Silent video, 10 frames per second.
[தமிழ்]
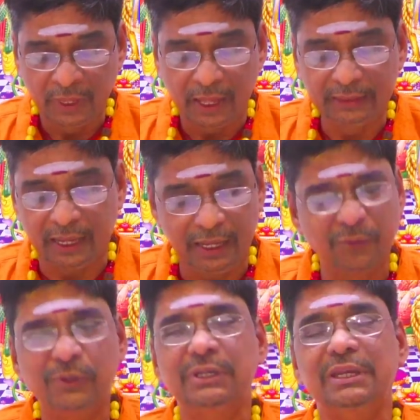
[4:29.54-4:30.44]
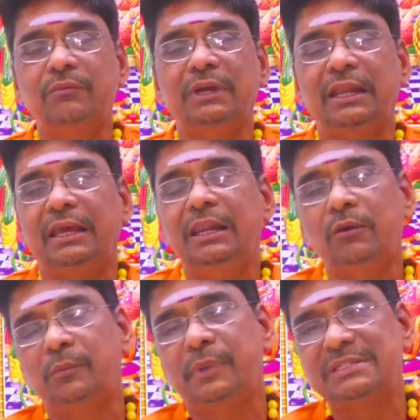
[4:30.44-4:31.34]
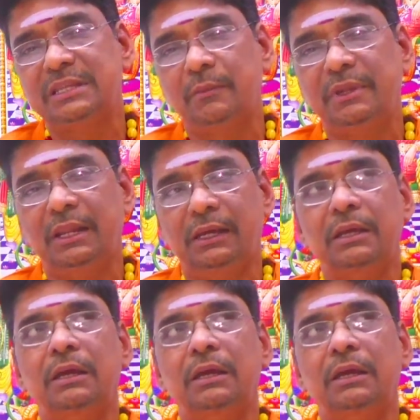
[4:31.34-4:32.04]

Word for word: அது ஆனால் ஒன்று இவங்களுக்கு என்ன ஒரு பிரச்சனை அப்படின்னா